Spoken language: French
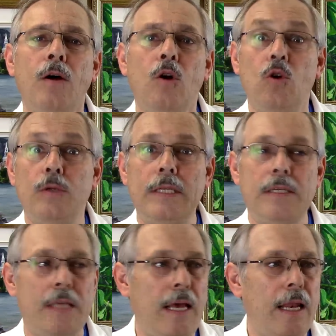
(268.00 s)
le
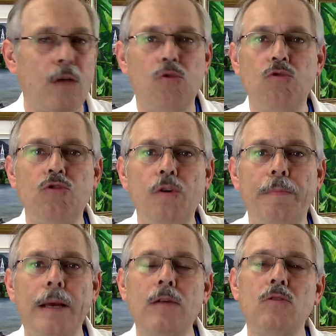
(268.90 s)
dessin, la touche de
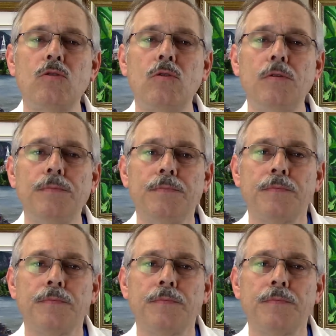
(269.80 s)
pinceau,